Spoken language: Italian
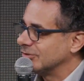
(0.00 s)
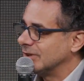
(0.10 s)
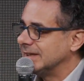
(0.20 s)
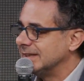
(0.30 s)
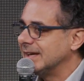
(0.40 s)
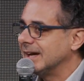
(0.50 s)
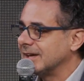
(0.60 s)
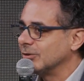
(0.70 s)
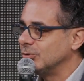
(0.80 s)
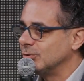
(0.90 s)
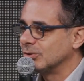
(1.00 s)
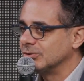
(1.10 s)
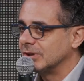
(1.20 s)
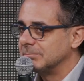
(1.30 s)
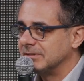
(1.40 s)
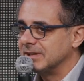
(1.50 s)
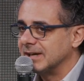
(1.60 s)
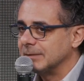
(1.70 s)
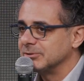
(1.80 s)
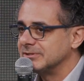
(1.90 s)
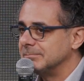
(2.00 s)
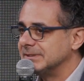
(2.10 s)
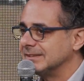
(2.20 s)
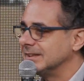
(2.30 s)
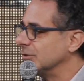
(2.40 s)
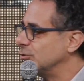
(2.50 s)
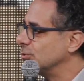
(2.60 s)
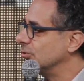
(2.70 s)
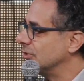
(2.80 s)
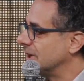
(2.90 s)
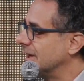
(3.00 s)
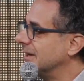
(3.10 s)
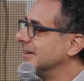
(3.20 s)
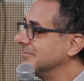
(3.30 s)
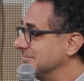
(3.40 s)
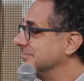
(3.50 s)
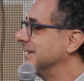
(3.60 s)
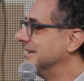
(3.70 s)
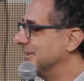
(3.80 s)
cioè l'idea che ognuno dovrebbe avere la possibilità di raggiungere in